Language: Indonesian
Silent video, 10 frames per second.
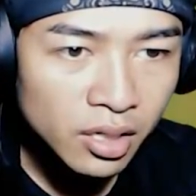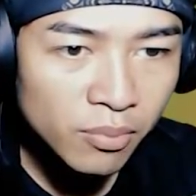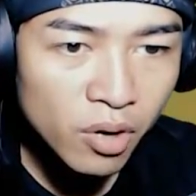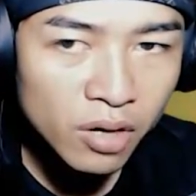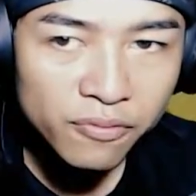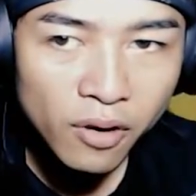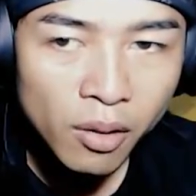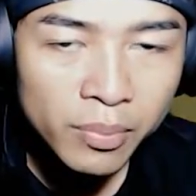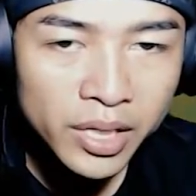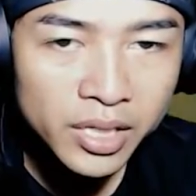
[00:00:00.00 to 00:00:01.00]
Come on
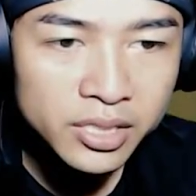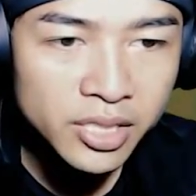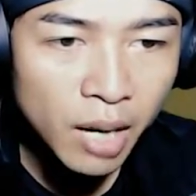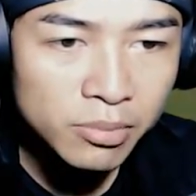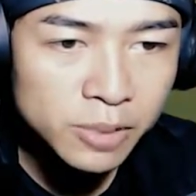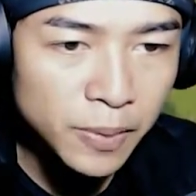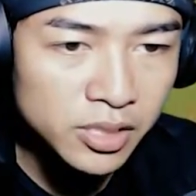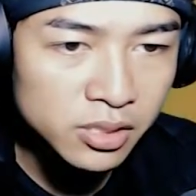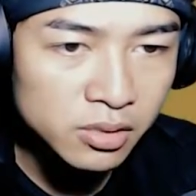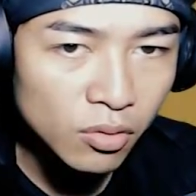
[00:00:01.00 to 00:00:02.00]
follow me Jump
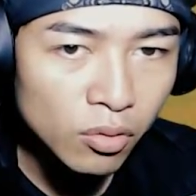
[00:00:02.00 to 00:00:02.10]
space